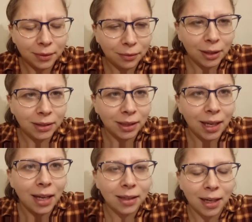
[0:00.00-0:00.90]
właśnie
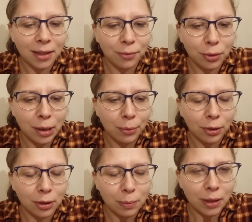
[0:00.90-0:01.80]
jak teraz wróciłam
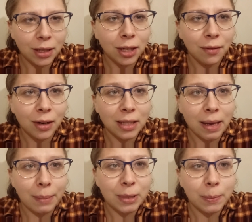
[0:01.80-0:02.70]
od kosmetyczki,
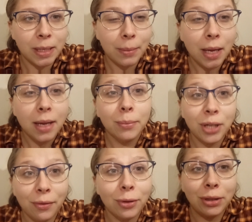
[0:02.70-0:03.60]
wracałam z psem,
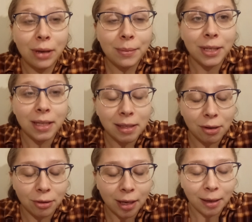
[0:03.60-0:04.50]
przewróciłam się na
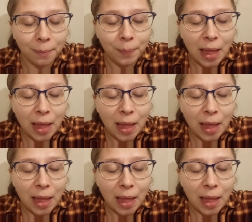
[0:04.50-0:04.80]
schodach.